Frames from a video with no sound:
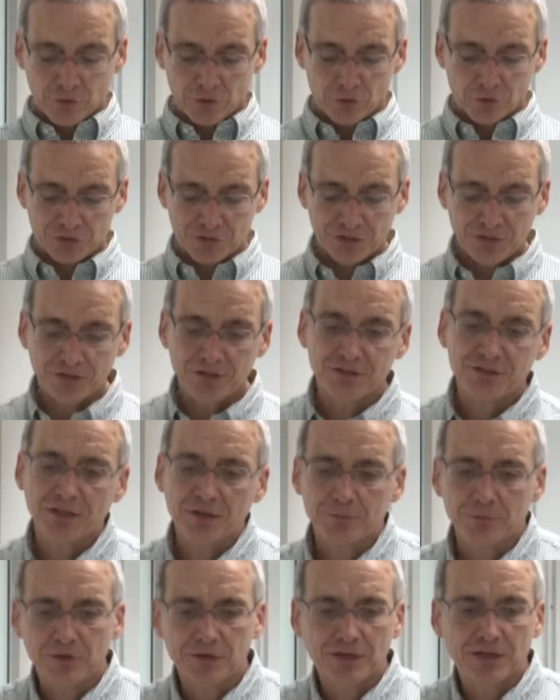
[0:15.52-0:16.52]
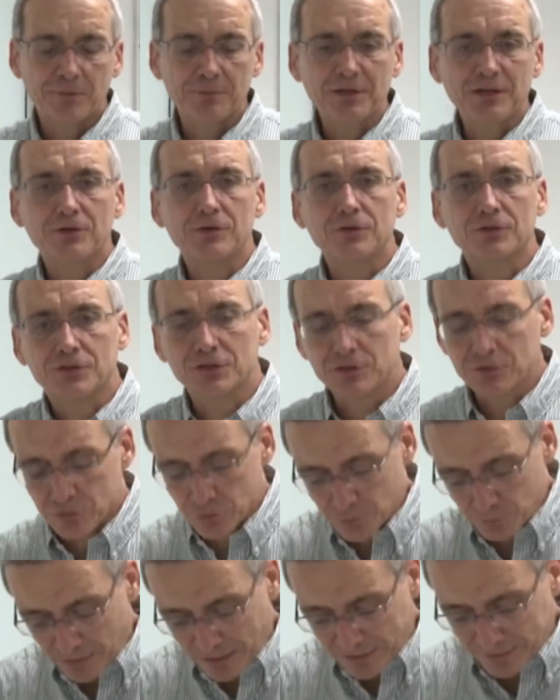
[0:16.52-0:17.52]
los índices hemodinámicos en
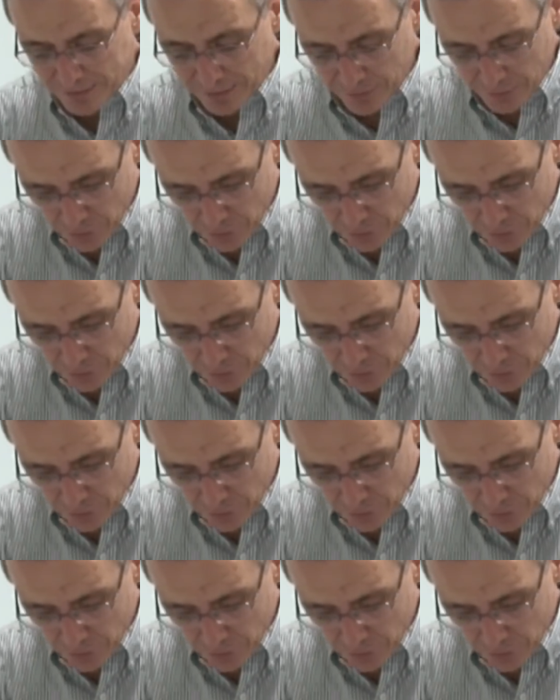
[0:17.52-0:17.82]
su parte